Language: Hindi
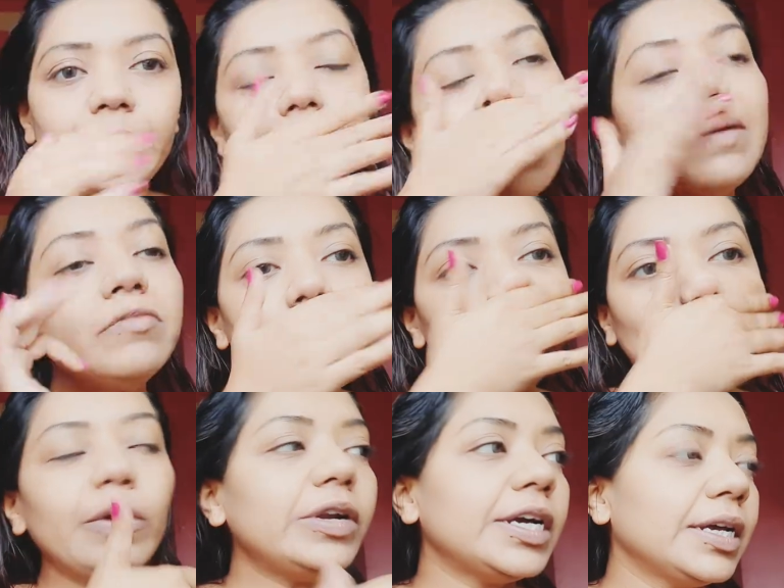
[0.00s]
I'm going to
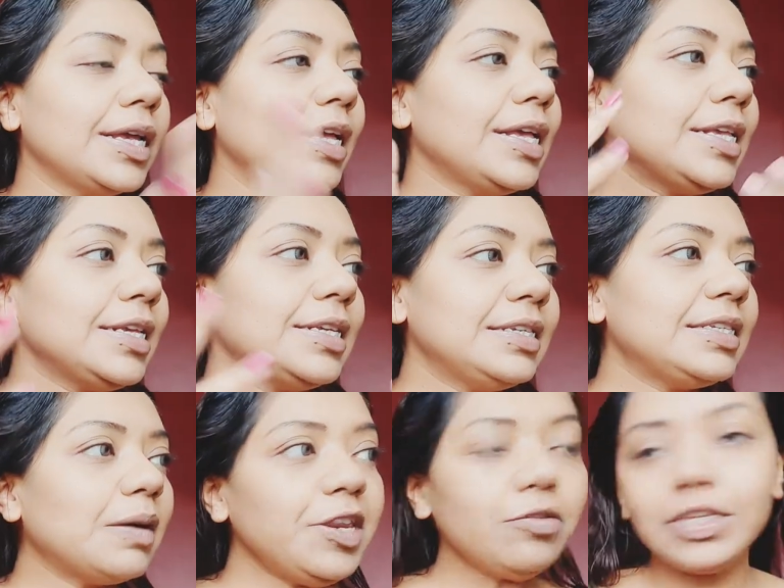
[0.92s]
put
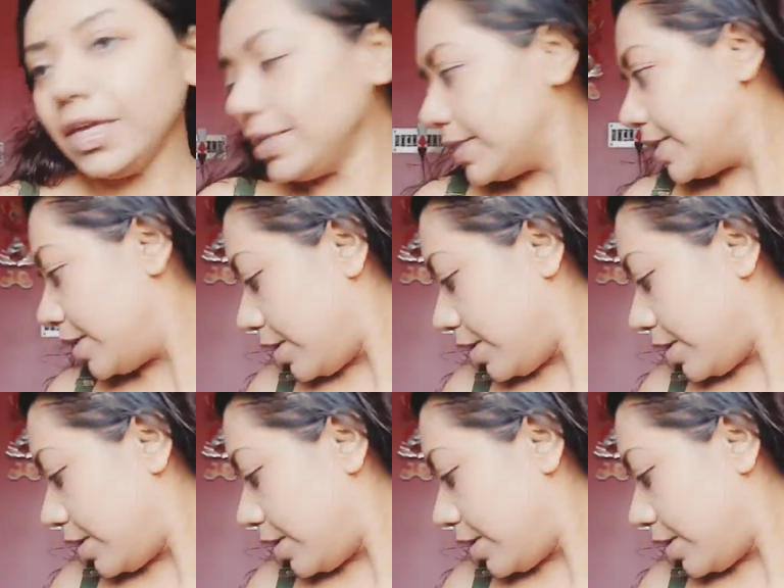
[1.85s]
some new things.